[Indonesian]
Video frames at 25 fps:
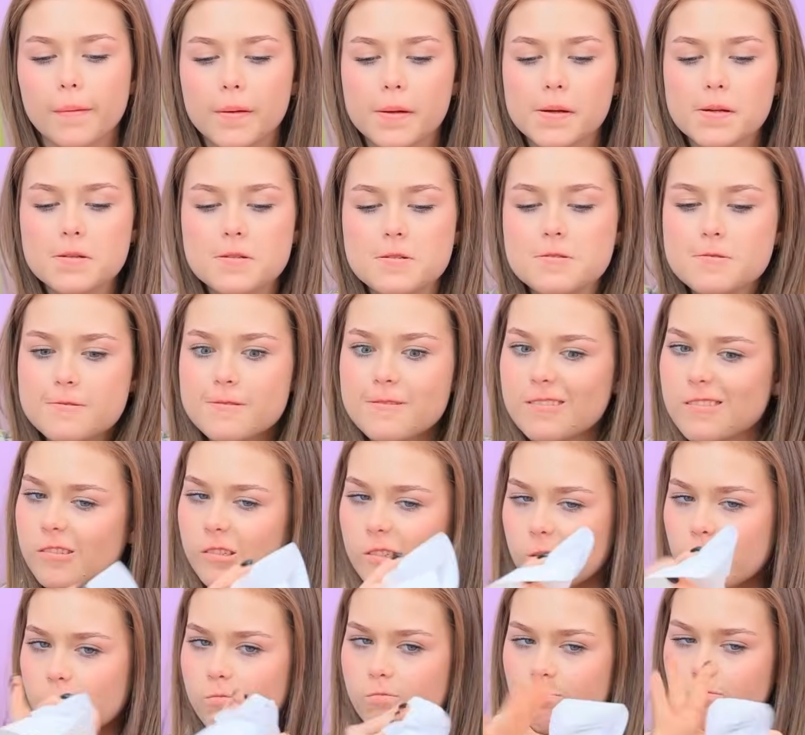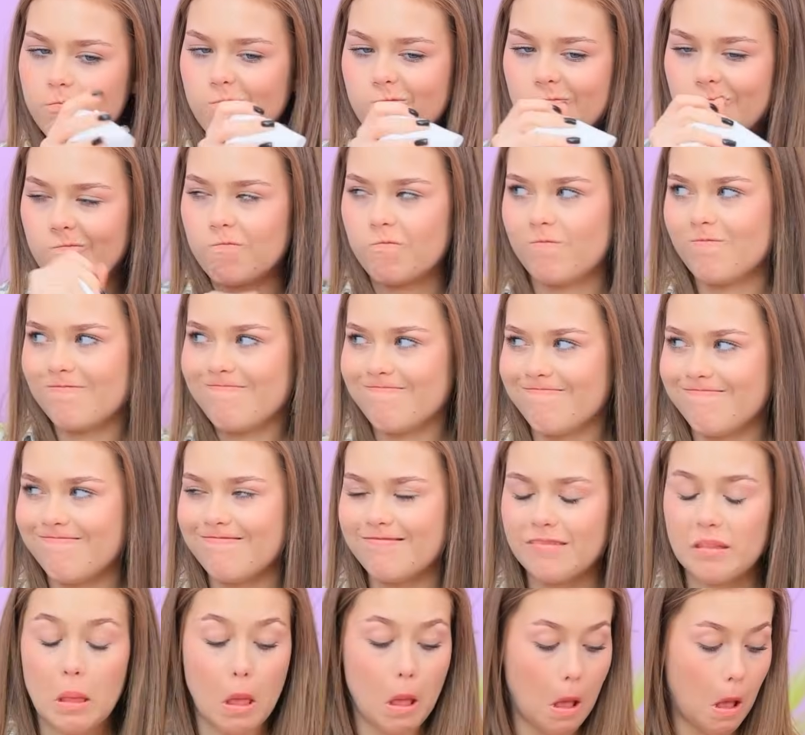Tidak boleh. Aku yang
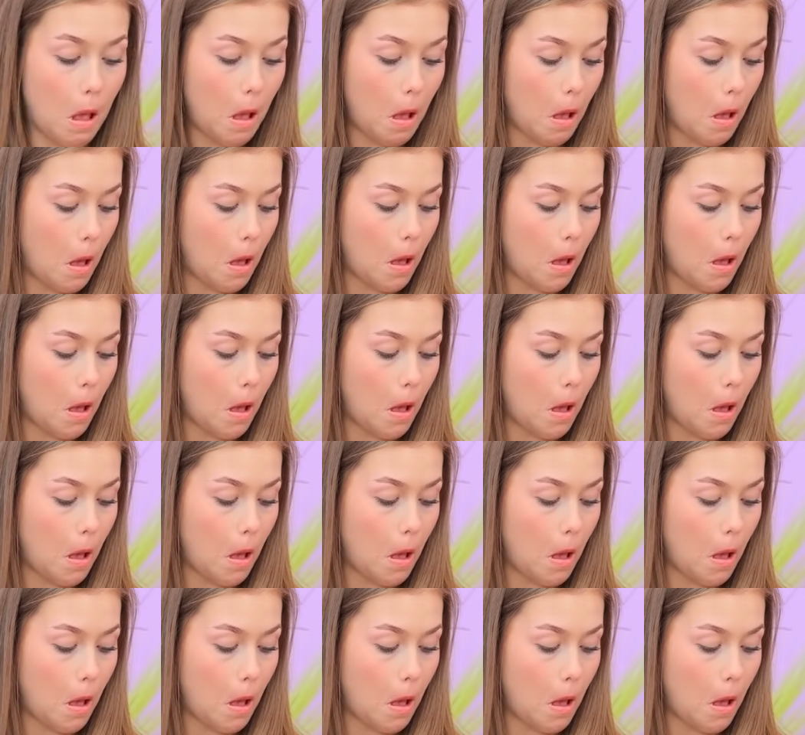akan meninggalkan